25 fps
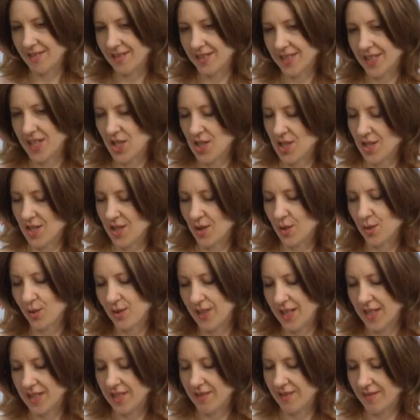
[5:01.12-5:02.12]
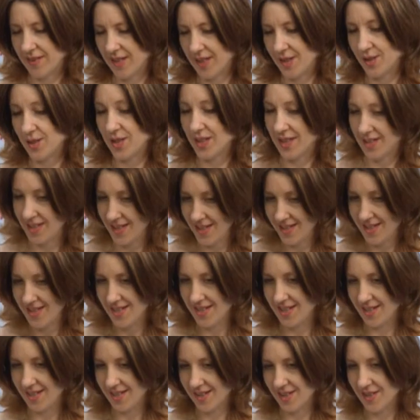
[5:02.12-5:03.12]
Скажите, куда деваются
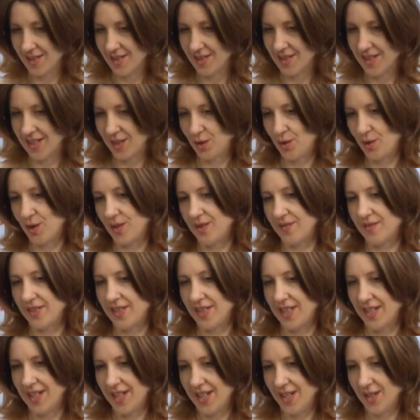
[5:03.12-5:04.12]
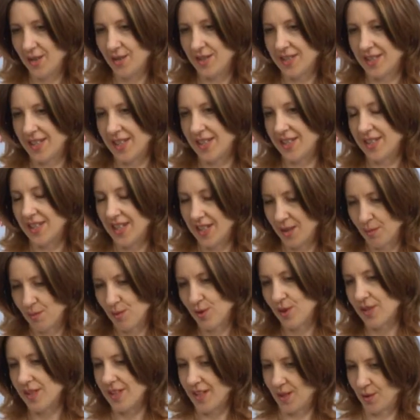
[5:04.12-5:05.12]
деньги, которые выделяются на
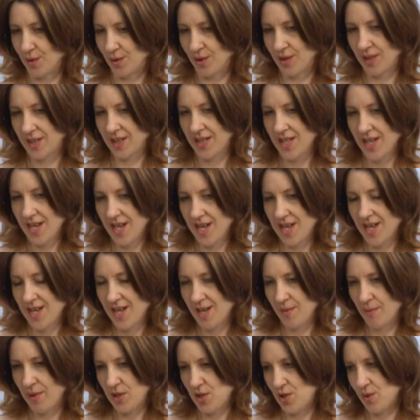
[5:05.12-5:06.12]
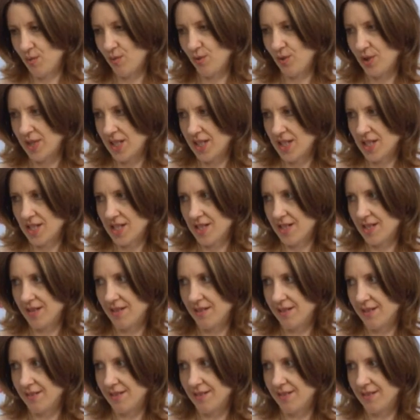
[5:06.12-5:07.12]
ремонт дорог? Почему даже
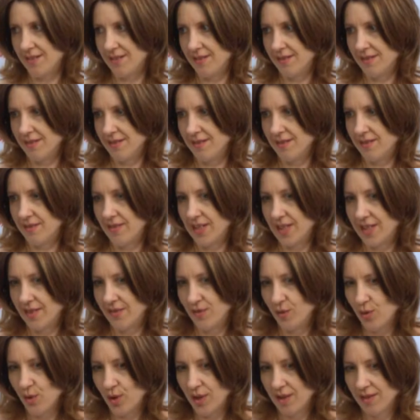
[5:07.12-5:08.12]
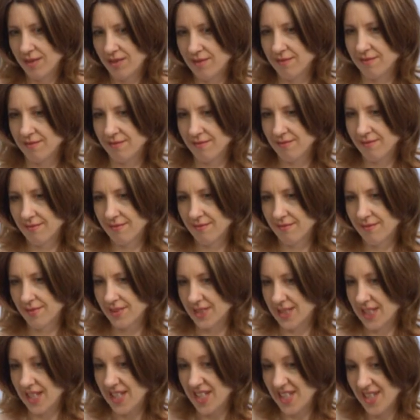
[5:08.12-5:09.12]
э, во двор
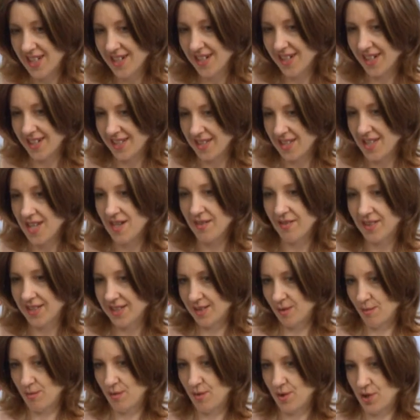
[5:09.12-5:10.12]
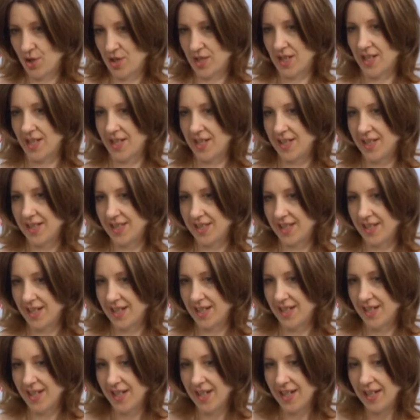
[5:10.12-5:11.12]
заехать невозможно?
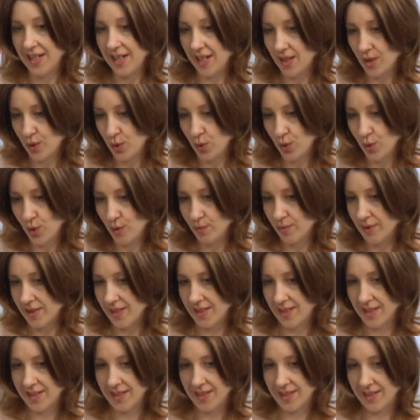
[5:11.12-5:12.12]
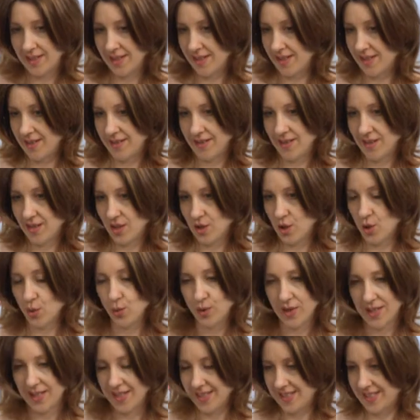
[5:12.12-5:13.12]
Это колдобины, это э,
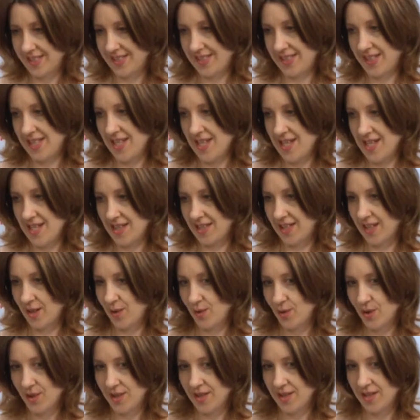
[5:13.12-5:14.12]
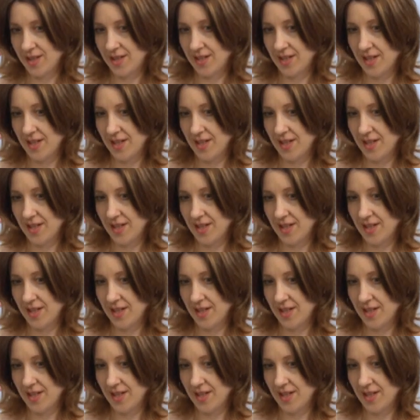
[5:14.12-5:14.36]
жуткое состояние дорог –